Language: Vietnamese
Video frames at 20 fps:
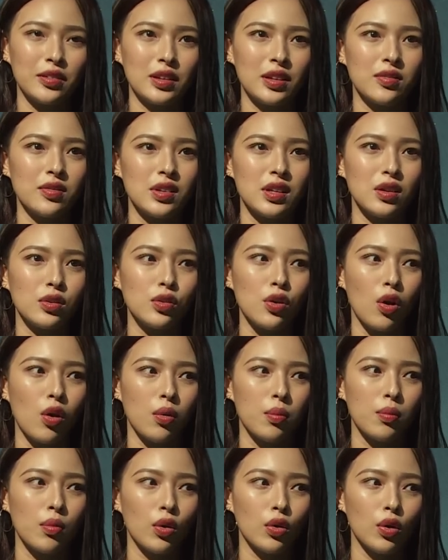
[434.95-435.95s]
Tại vì những
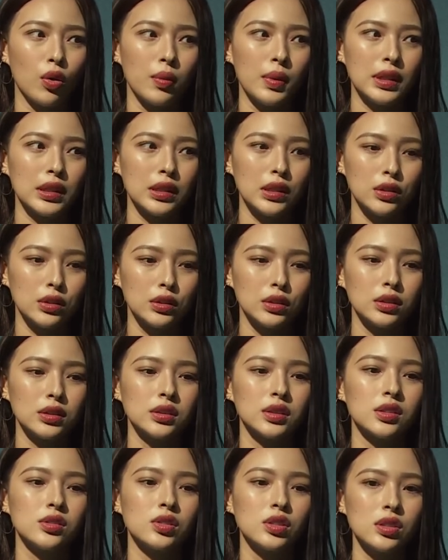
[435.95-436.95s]
đồ bộ đồ bình thường
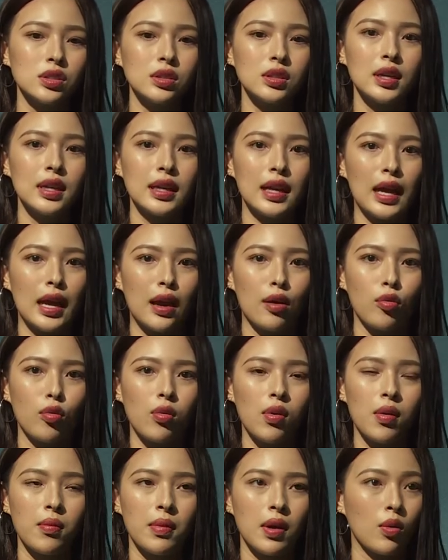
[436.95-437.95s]
từ xưa đến nay Hảo
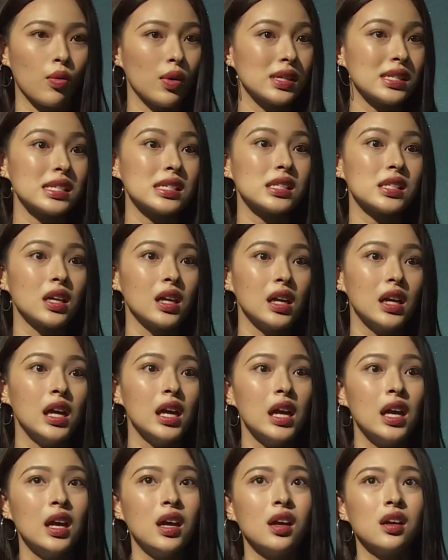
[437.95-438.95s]
cũng không mặc quá sexy.
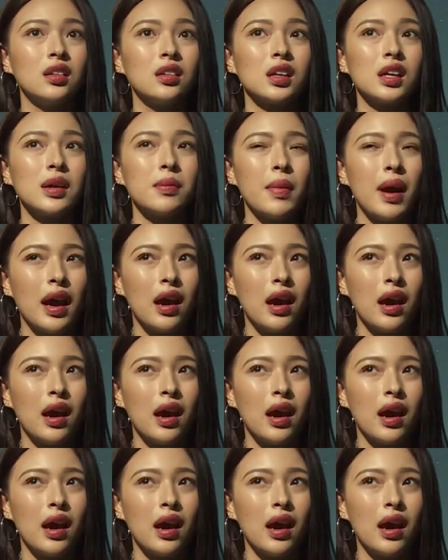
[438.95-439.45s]
Cái khi mà